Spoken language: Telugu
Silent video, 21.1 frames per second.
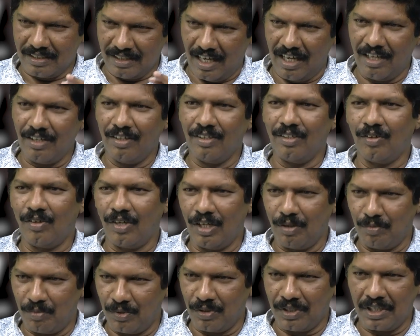సాంగ్ను
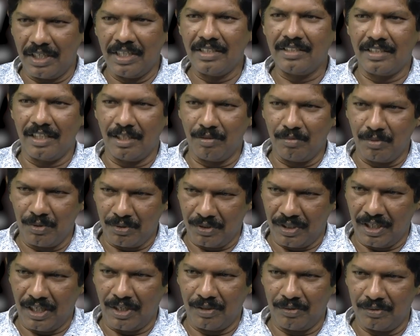కూడా ఇప్పుడు రిలీజ్
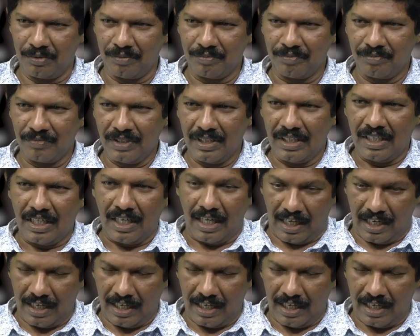చేయబోతున్నారు hmm.